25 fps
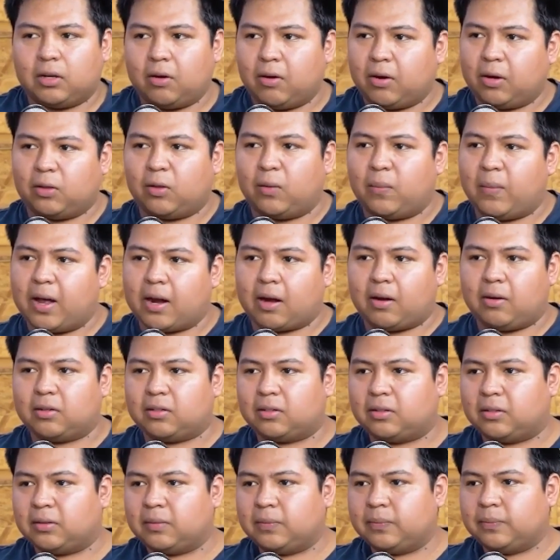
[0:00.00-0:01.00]
tengo que
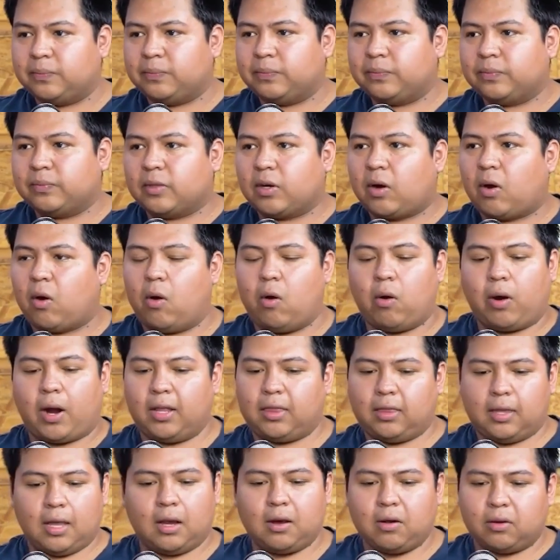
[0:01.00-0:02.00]
tomarlos, ¿no? Claro, claro. Con lo que
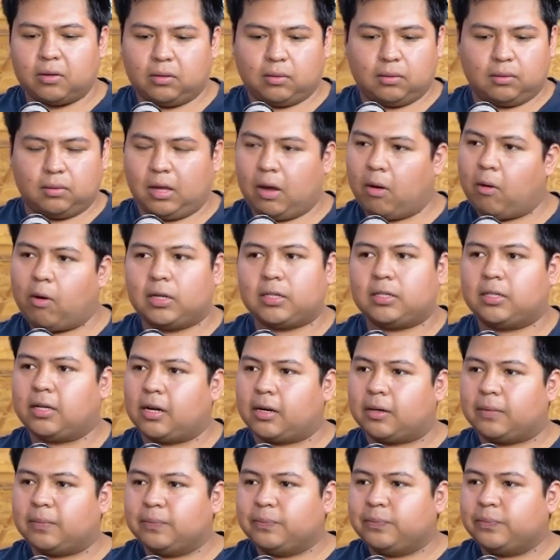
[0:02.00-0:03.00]
tengo, debo
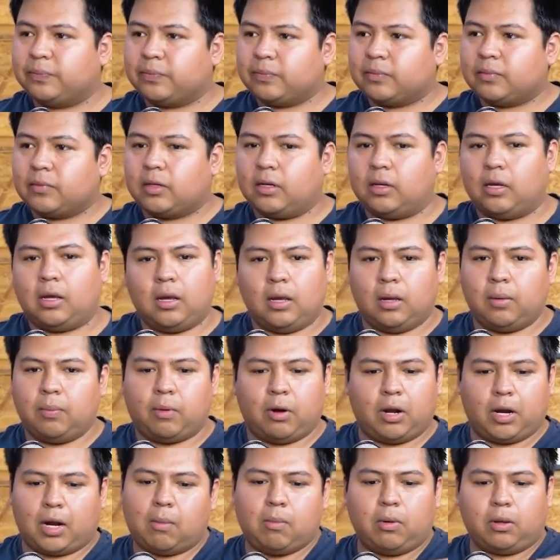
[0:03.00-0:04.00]
hacer. Y,
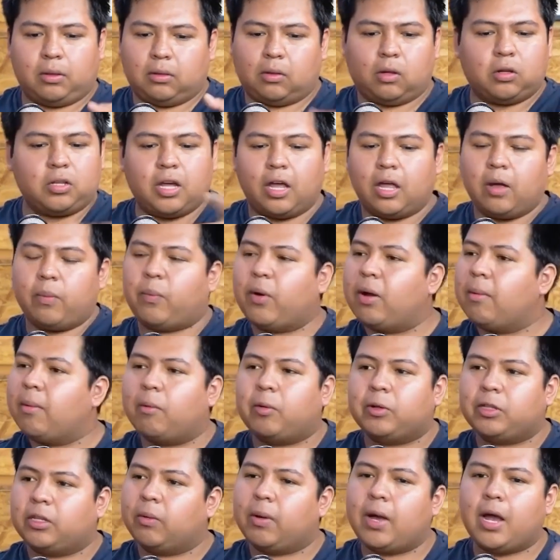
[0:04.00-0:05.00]
por ejemplo, dos días después me
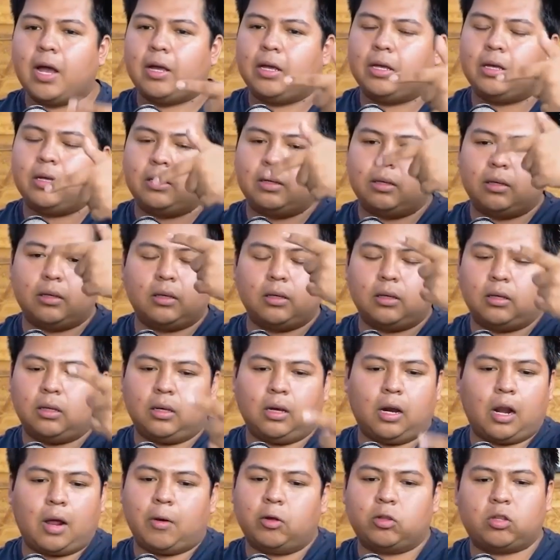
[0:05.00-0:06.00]
motivé y,
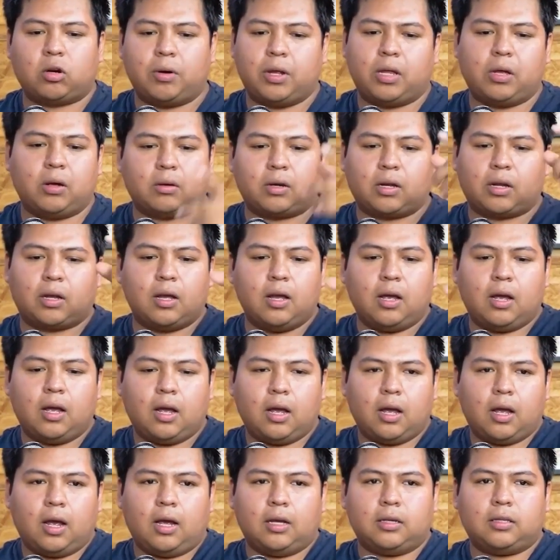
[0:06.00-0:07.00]
grabé otro video.
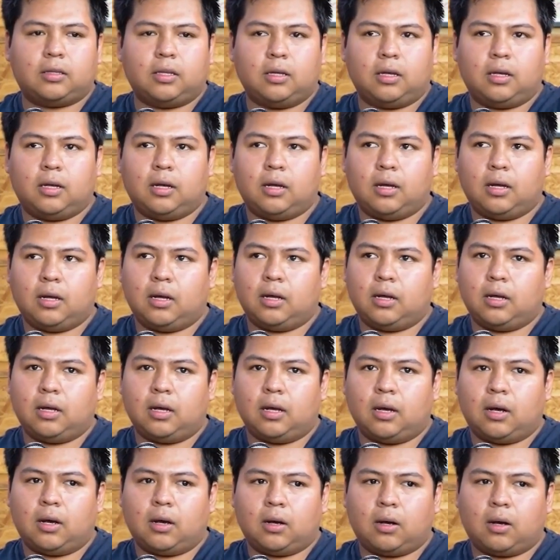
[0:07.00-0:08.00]

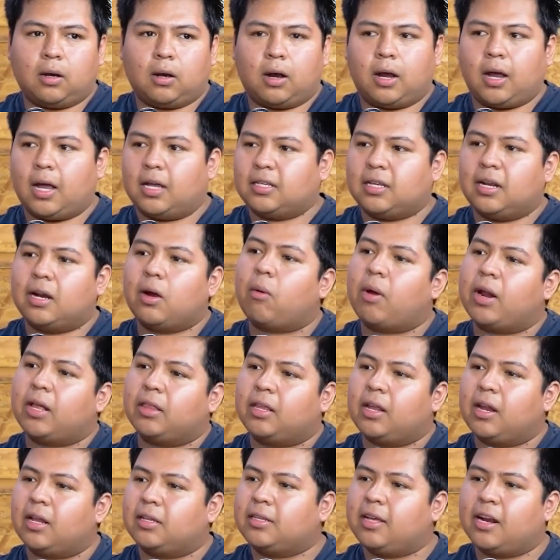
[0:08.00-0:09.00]
Este, ¿qué hacer en
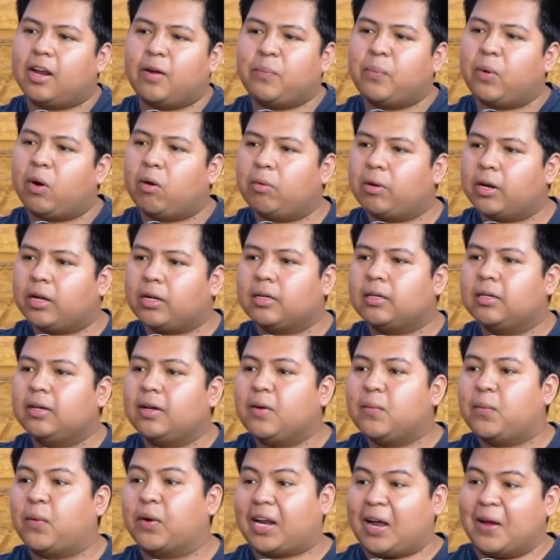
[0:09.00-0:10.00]
cuarentena si eres pobre?
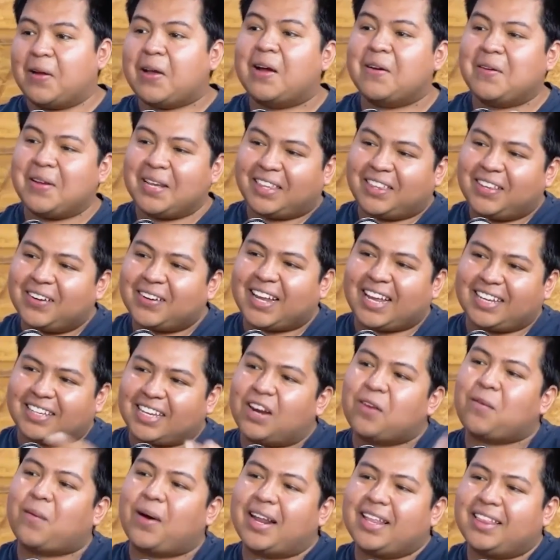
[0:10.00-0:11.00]
Porque había visto qué
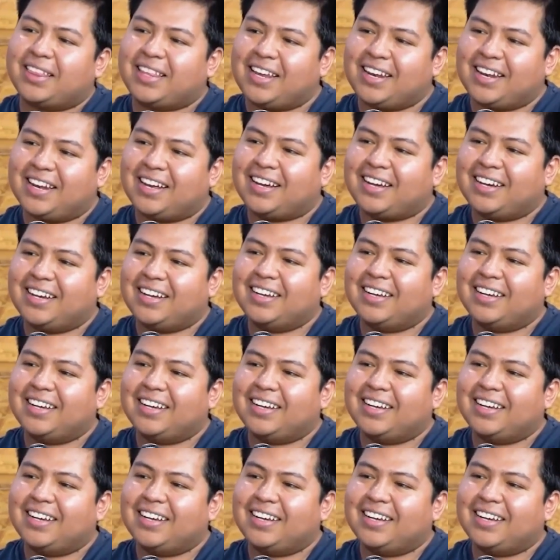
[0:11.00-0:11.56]
hacer en cuarentena,